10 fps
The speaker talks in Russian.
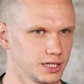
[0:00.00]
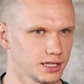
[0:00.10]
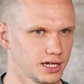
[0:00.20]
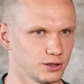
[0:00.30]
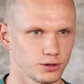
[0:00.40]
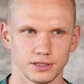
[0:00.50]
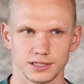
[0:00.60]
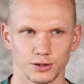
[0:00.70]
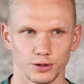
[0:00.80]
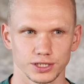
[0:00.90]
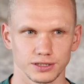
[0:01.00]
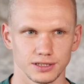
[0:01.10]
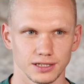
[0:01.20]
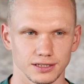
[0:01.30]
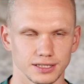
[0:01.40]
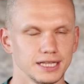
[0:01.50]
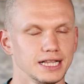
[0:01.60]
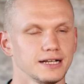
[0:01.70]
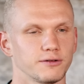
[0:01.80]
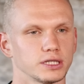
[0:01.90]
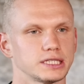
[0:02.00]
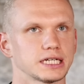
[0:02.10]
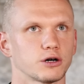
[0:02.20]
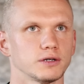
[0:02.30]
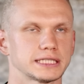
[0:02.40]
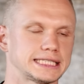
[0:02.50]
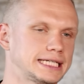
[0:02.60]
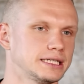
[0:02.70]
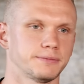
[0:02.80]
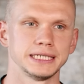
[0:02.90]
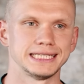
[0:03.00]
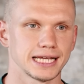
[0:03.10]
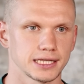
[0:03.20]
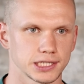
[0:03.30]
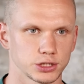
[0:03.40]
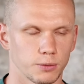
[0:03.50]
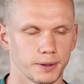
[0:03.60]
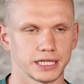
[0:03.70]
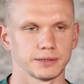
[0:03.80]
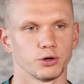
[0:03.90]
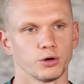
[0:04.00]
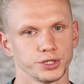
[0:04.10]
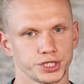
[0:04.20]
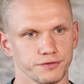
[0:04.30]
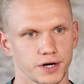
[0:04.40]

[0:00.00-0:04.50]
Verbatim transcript: дело, но не закончил делать. Вот, такого состояния быть не должно, поэтому очень